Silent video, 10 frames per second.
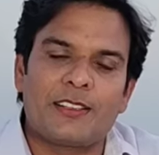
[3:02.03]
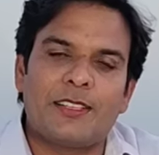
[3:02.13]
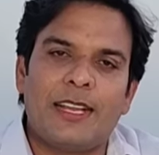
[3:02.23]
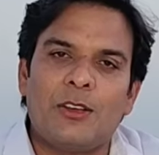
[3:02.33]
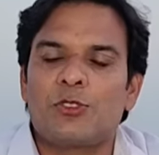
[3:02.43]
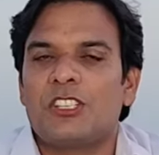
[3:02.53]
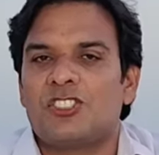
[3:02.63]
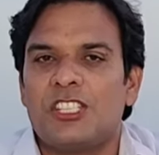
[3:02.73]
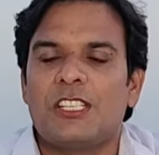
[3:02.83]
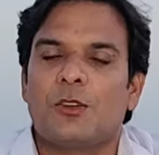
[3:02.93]
लगता है उसकी
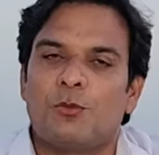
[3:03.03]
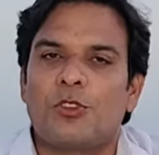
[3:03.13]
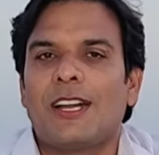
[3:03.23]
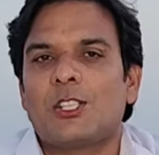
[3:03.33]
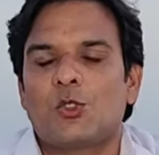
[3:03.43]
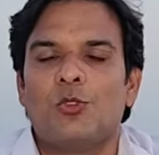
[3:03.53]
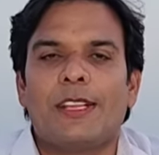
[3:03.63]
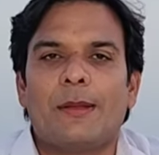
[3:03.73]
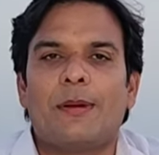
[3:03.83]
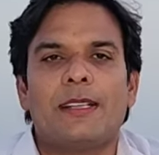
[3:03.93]
चीख और पुकार
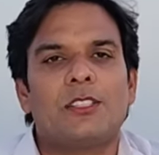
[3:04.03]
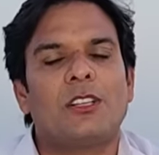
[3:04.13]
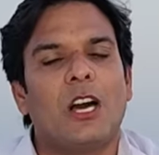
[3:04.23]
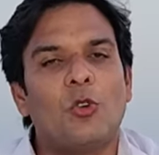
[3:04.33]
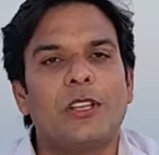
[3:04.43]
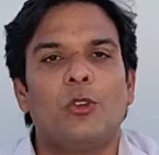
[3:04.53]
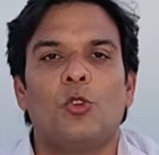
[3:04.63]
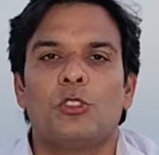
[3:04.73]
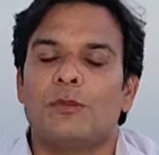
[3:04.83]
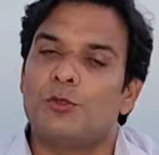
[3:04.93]
सुनने के बाद गांव के
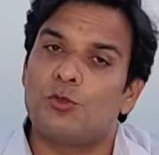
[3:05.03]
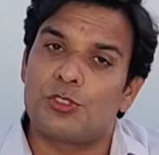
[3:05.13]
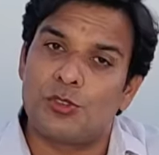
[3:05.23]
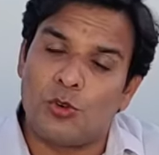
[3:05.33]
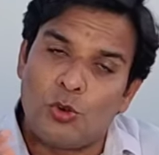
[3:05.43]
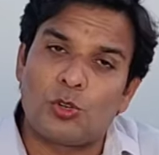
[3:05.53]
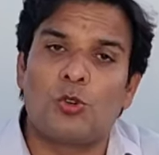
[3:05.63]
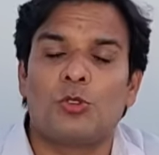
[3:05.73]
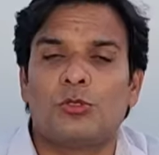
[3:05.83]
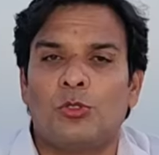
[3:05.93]
लोग जब उस ओर
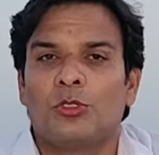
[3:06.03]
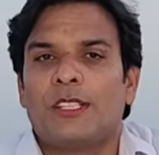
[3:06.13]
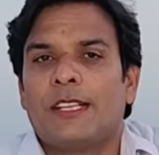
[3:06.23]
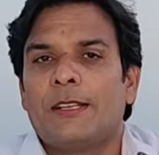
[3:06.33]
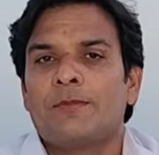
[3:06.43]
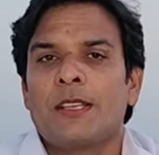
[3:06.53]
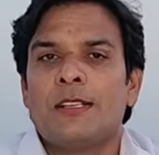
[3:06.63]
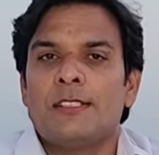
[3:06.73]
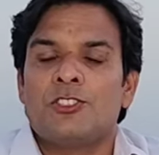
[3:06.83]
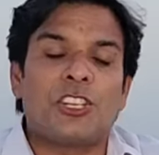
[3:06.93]
दौड़ दौड़ते हैं
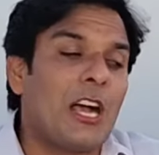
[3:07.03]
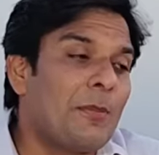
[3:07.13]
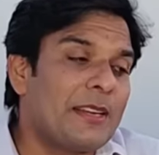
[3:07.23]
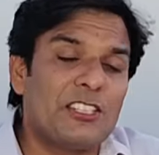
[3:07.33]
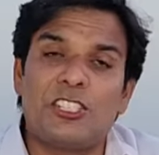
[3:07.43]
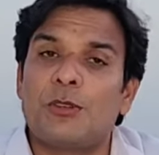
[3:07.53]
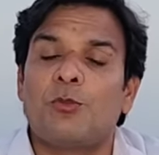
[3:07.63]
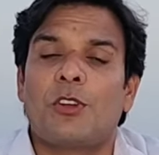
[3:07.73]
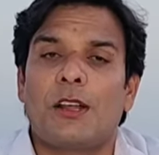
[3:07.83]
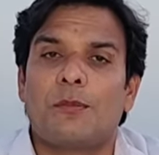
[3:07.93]
जहाँ पर ये चीख
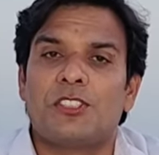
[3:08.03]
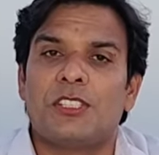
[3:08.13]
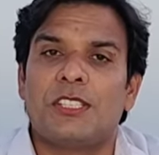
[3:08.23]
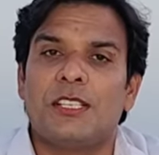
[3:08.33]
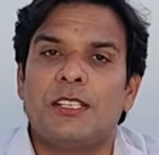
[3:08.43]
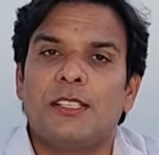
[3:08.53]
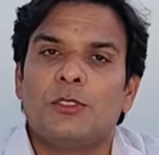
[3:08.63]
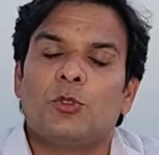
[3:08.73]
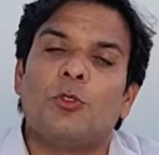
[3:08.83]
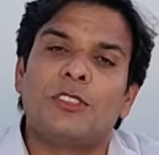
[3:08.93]
पुकार मची थी
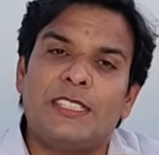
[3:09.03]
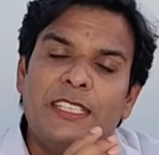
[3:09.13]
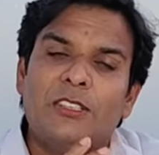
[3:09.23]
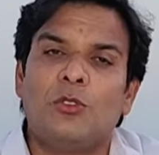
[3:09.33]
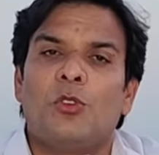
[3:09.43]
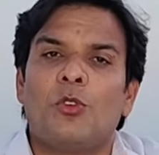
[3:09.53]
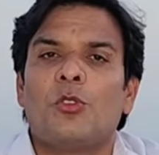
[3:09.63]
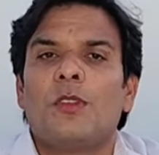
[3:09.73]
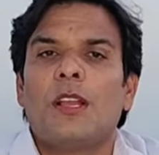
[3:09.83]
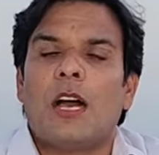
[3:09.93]
तो वो तीन
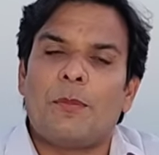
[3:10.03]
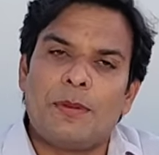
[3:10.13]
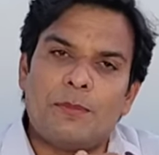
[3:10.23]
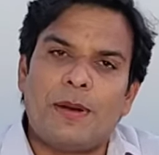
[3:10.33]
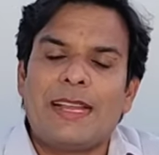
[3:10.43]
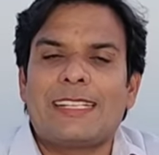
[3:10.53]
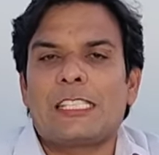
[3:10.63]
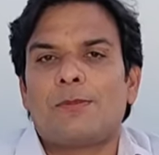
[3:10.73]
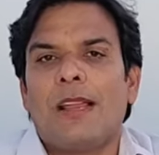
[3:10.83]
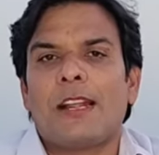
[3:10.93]
लोग अपनी बाइक
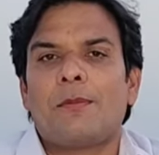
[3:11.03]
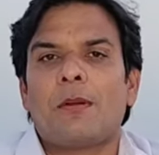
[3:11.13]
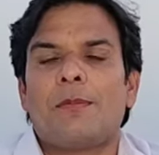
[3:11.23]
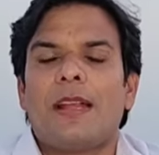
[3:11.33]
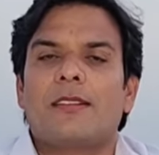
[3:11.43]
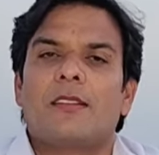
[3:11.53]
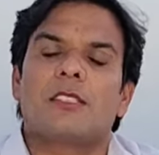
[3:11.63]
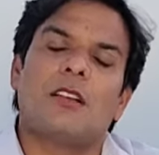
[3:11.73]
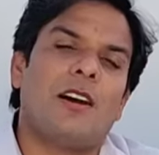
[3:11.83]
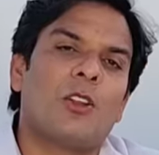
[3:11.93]
स्प्लेंडर पर बैठकर
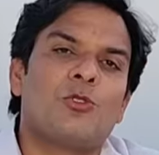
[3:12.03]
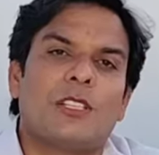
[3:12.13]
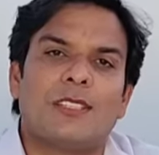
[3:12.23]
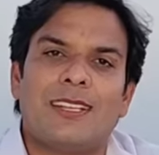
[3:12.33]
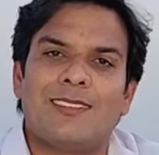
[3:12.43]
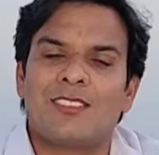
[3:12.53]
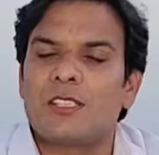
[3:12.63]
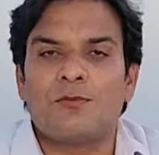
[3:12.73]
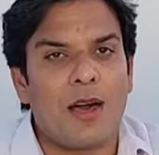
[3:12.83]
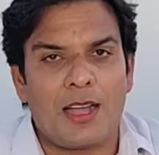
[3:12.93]
सवार हो जाते हैं वहाँ
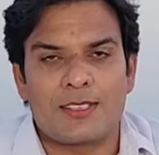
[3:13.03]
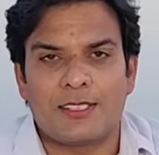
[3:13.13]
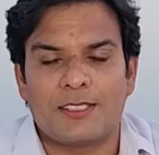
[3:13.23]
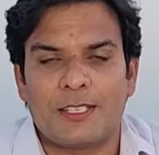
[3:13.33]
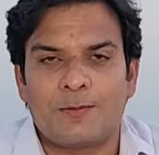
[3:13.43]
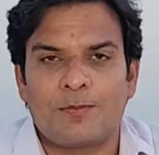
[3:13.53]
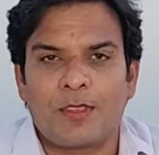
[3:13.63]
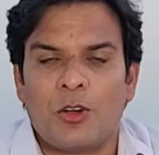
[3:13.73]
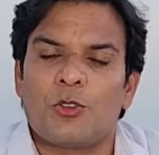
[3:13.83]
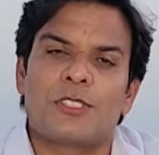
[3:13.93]
से भाग जाते हैं
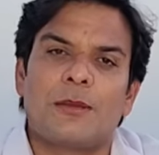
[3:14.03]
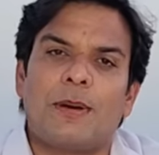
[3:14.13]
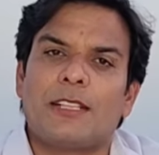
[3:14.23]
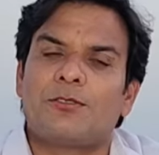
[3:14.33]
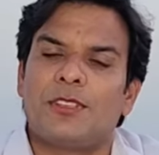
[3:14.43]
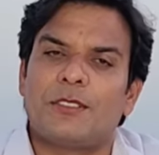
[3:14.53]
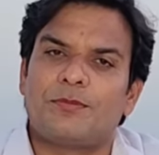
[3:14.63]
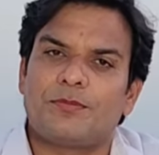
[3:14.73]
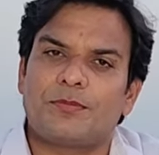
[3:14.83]
और उसके बाद फिर